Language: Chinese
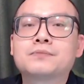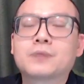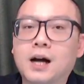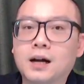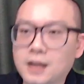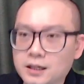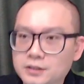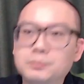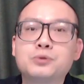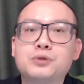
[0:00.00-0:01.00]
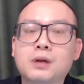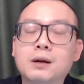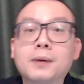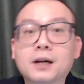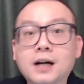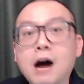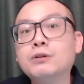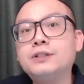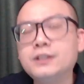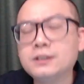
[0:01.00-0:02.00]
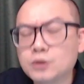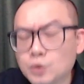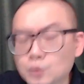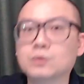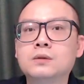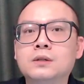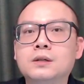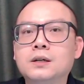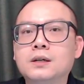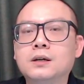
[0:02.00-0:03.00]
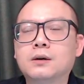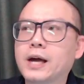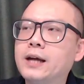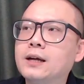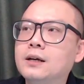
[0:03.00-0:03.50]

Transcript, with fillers: 啊，它就不需要那么高精度。OK，